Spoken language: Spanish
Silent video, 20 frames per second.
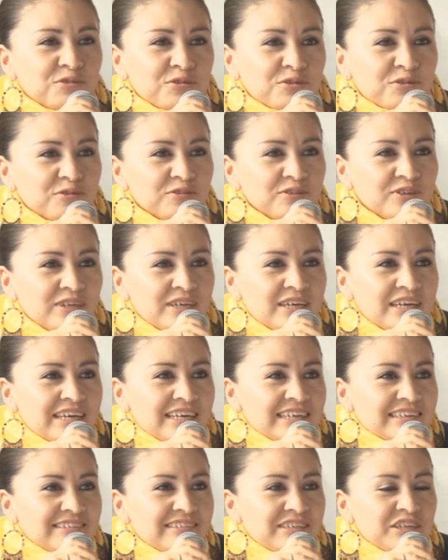otros.
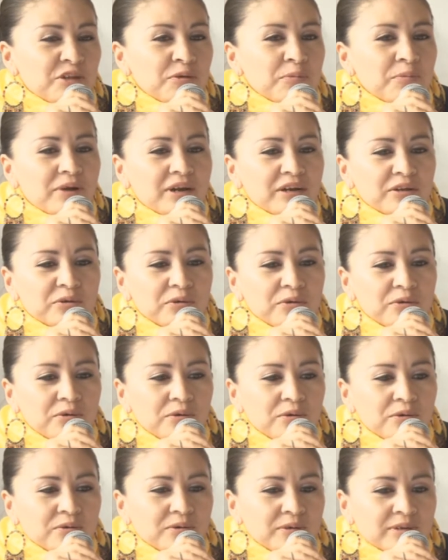Sin
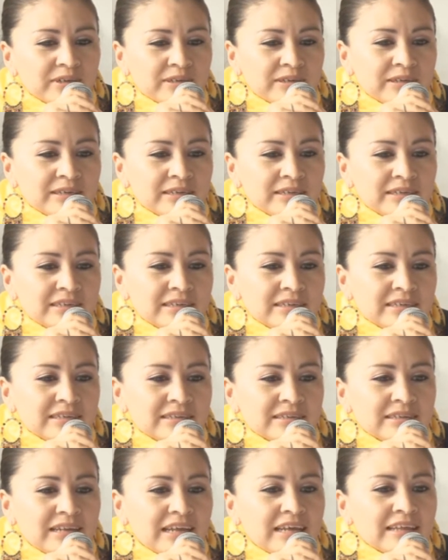embargo,
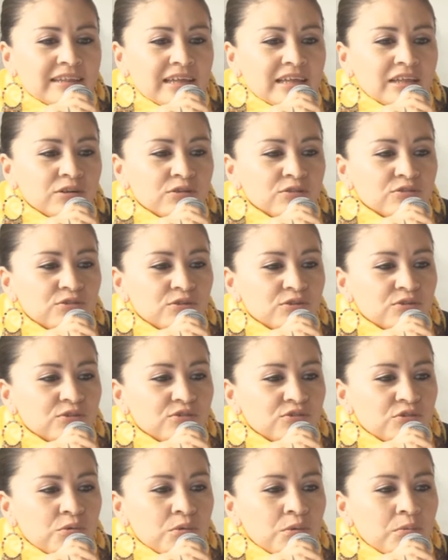eh, la idea de
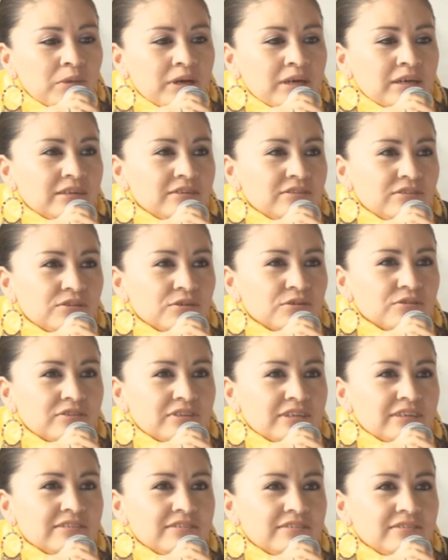nosotros como
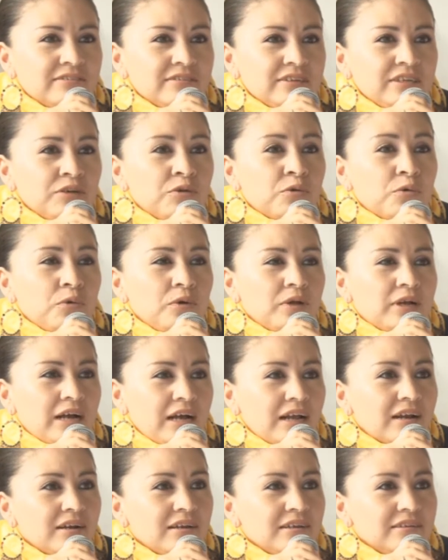maestros es
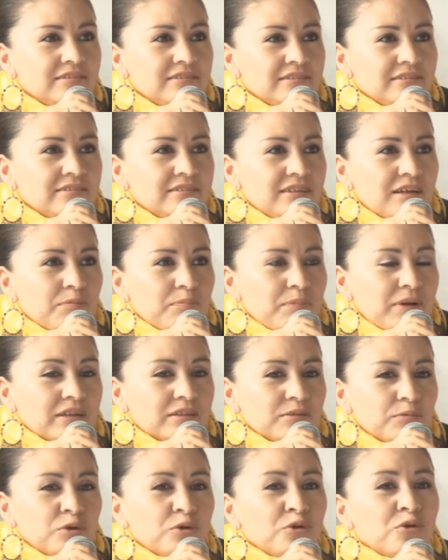inculcarles esta
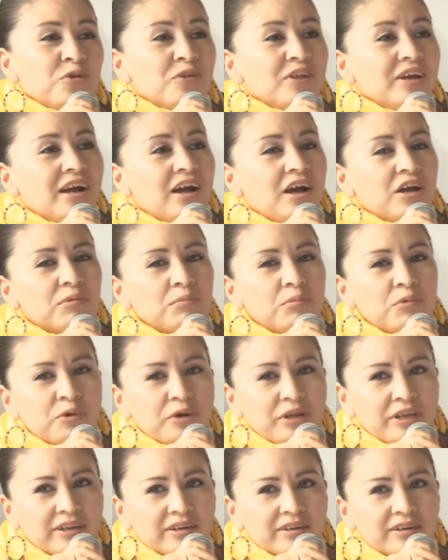parte, bueno, no dejar
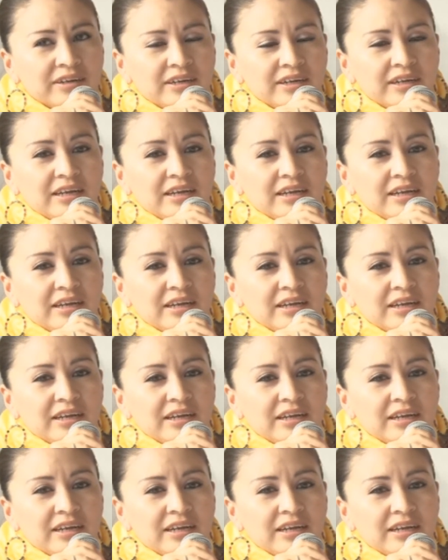morir